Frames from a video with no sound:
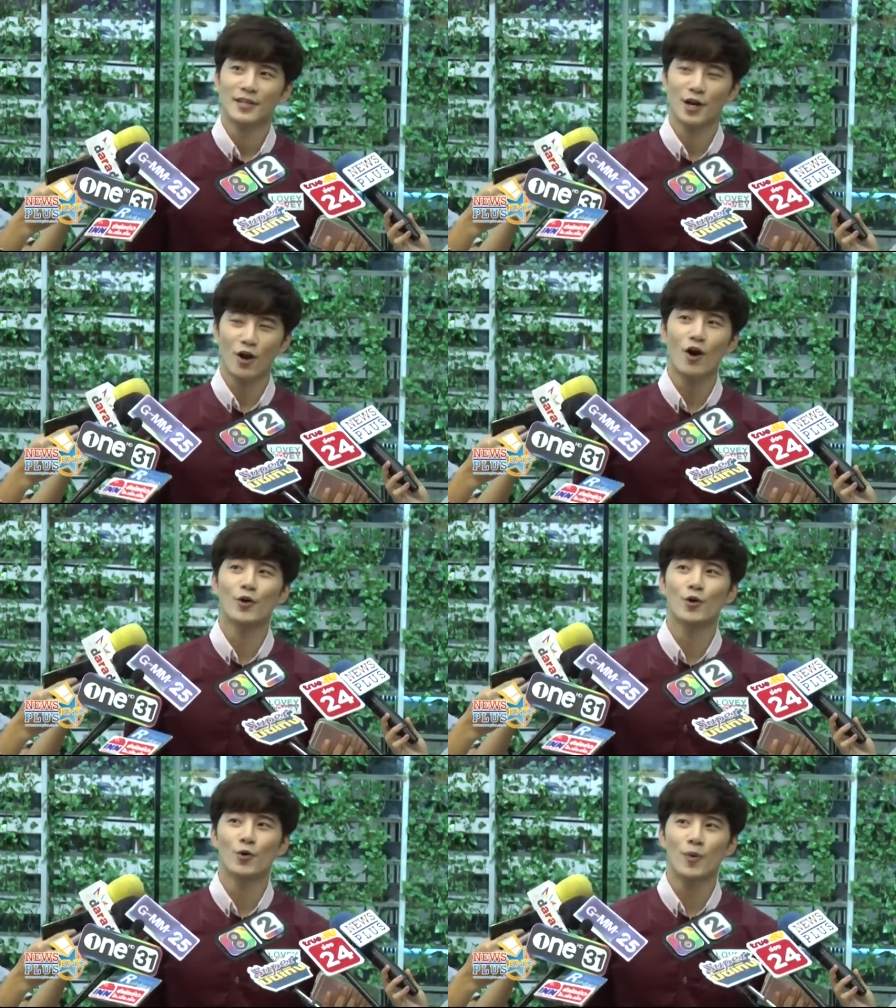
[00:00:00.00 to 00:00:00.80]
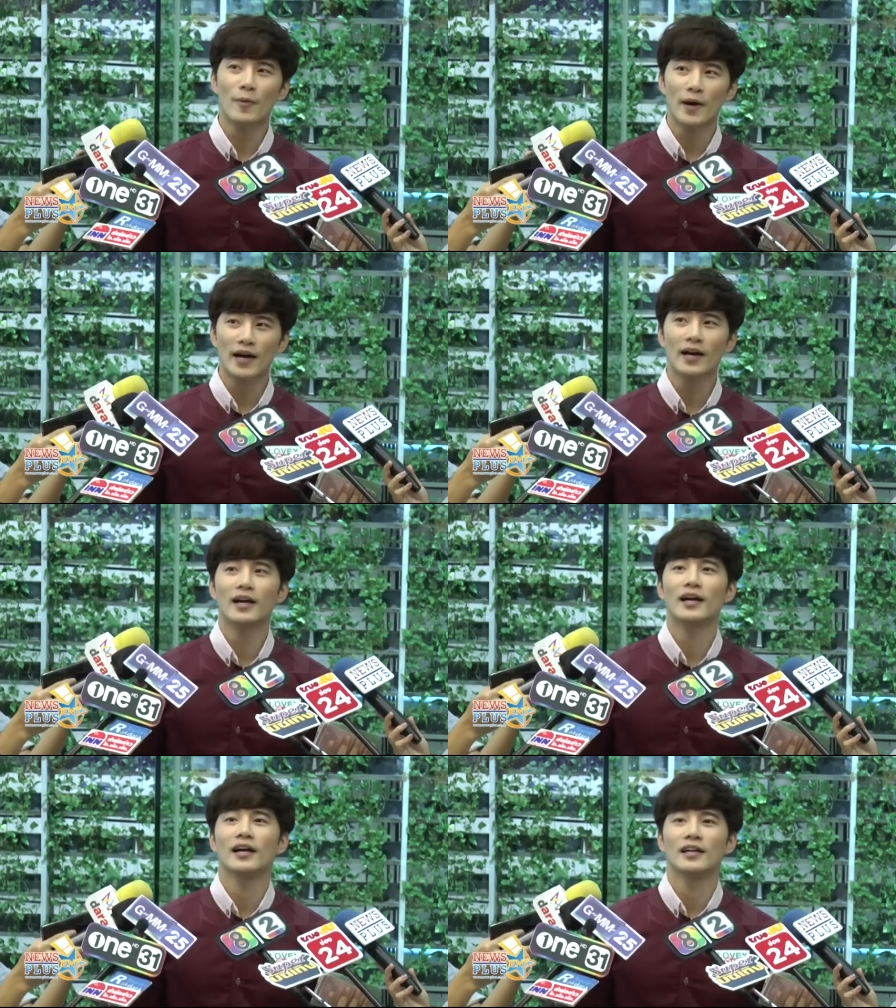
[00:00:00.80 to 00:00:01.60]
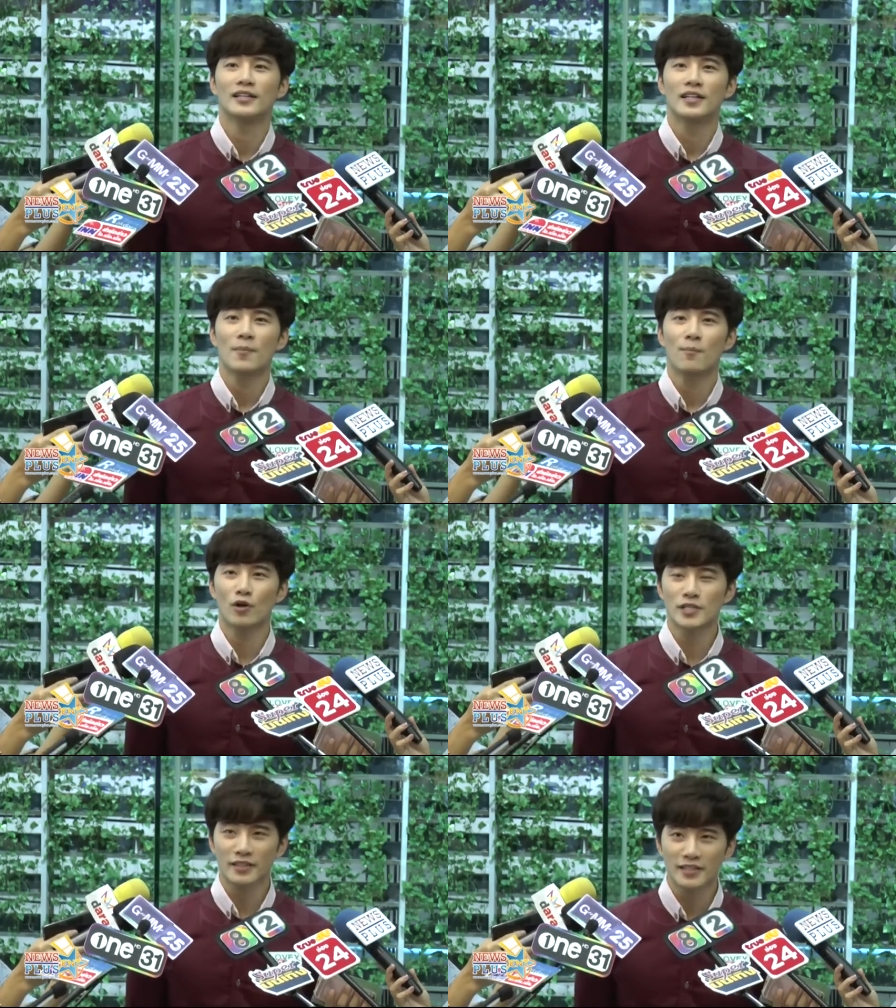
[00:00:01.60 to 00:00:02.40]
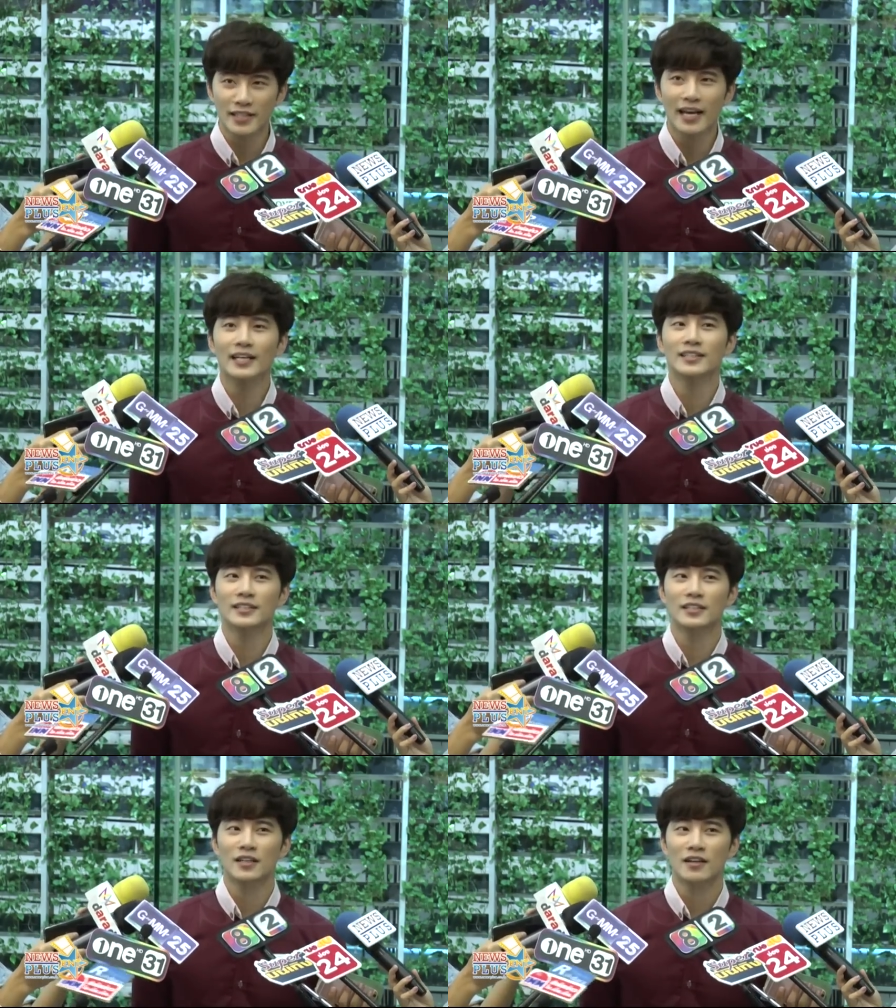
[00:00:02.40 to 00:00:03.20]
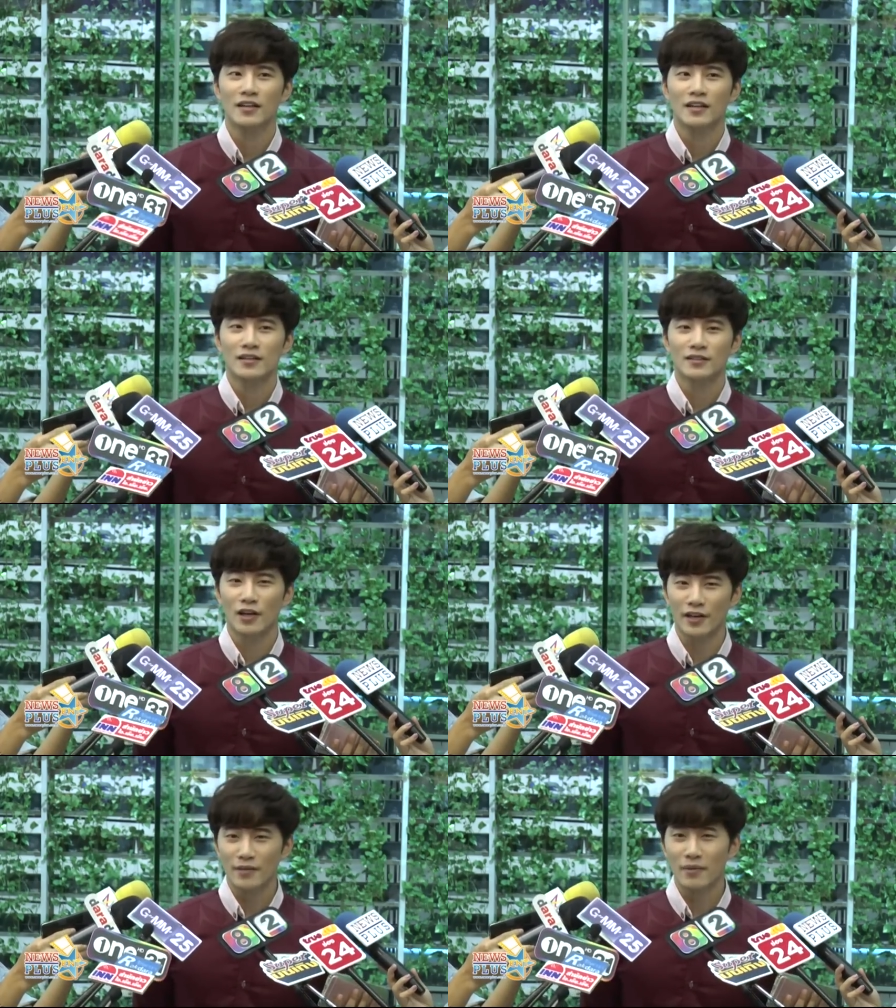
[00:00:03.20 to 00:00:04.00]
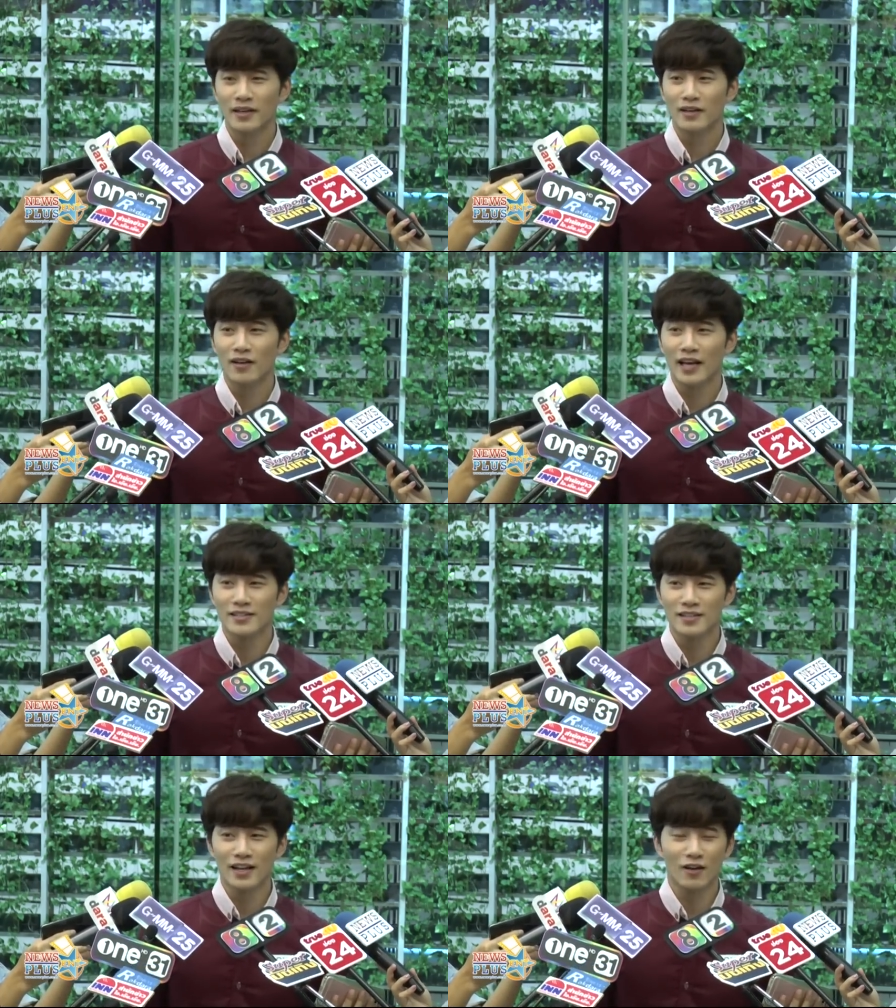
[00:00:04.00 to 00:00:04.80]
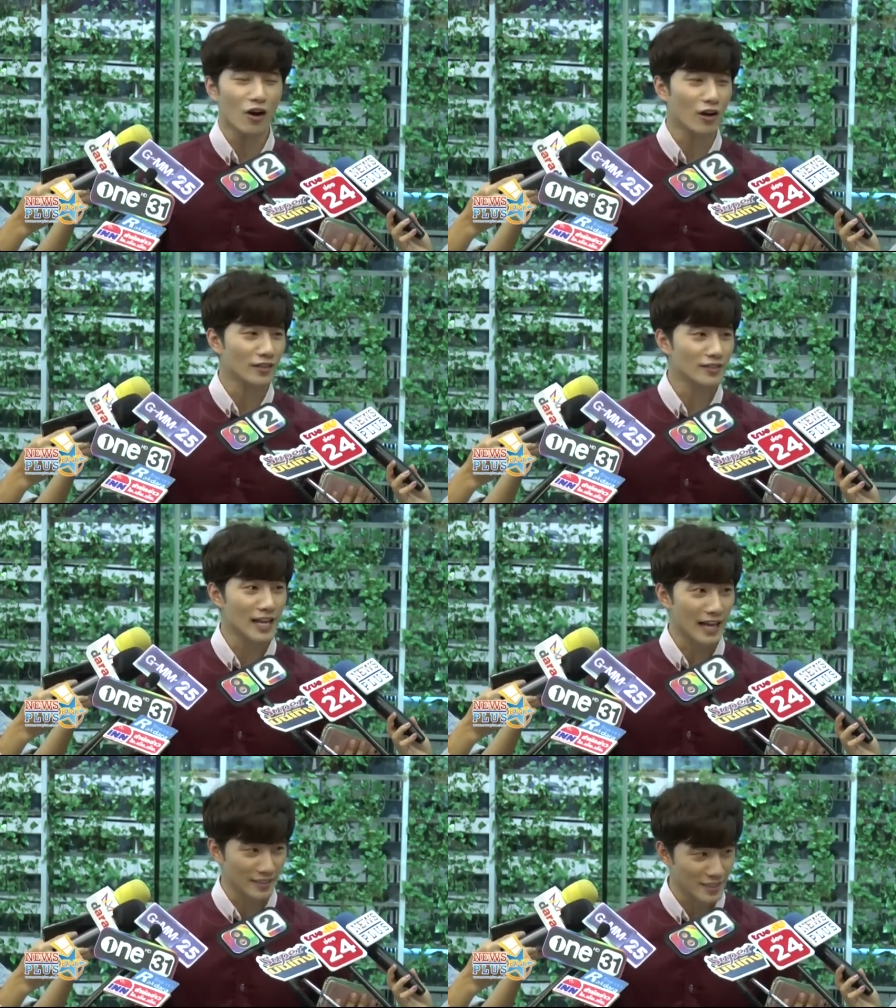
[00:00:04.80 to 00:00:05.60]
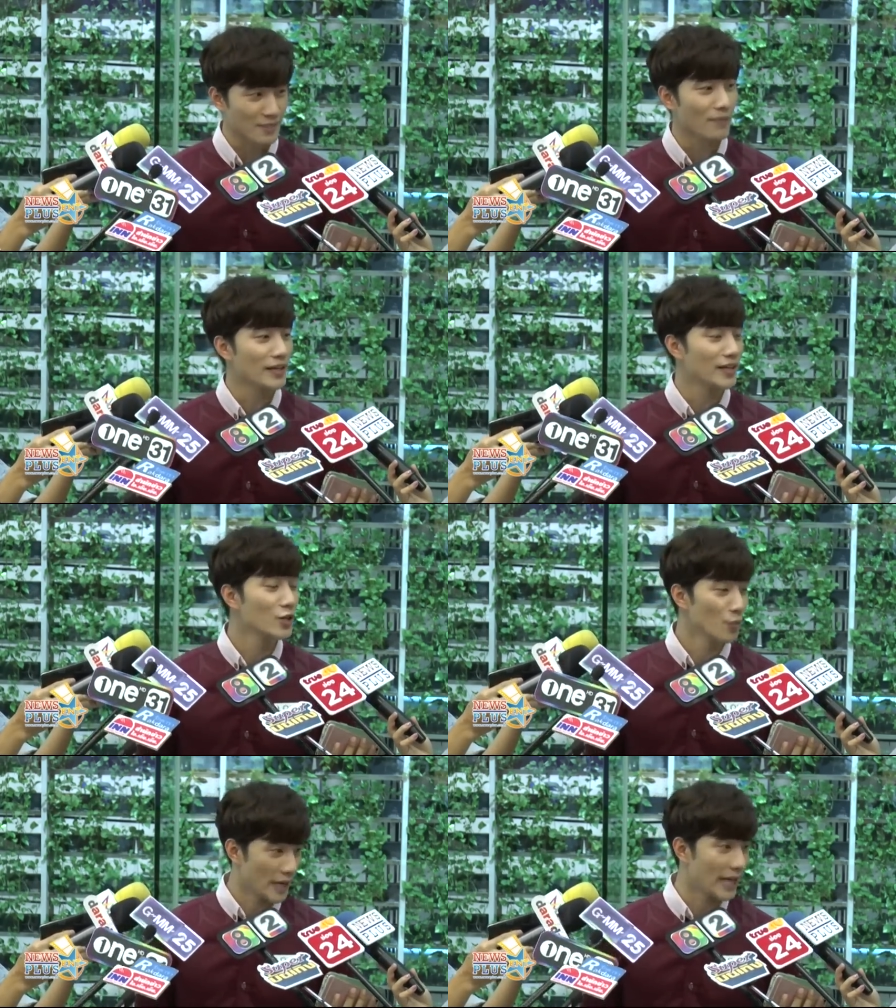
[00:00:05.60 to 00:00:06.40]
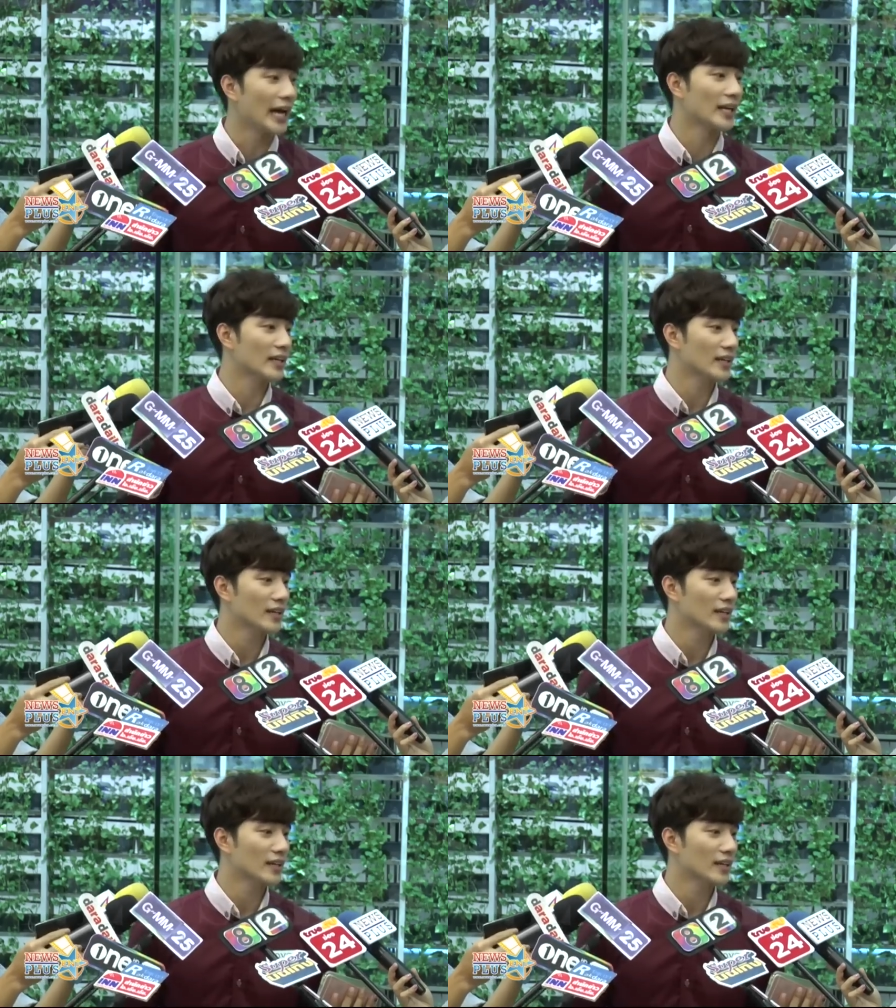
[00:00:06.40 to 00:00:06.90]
เดี๋ยวลองดูเพราะว่าโปรเจกต์ที่นั่น ตอนนี้มันก็แคนเซิลละครจากจีนไปเยอะอยู่เหมือนกัน